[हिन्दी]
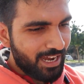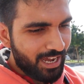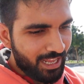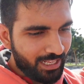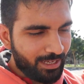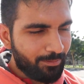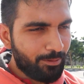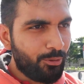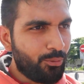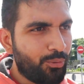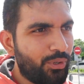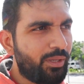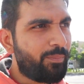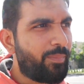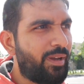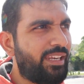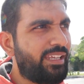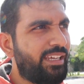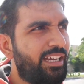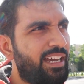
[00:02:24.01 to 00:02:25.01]
हालांकि मैंने वुडी
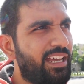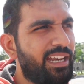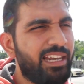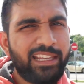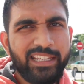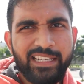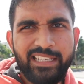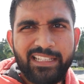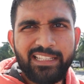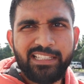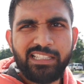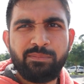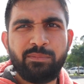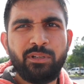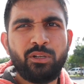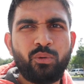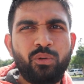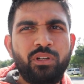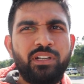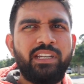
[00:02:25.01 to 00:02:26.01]
पहनी है हल्की हल्की से
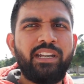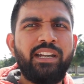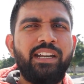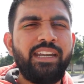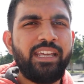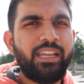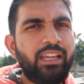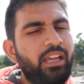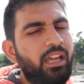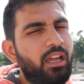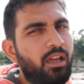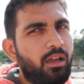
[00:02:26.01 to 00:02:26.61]
बिल्कुल ठंड है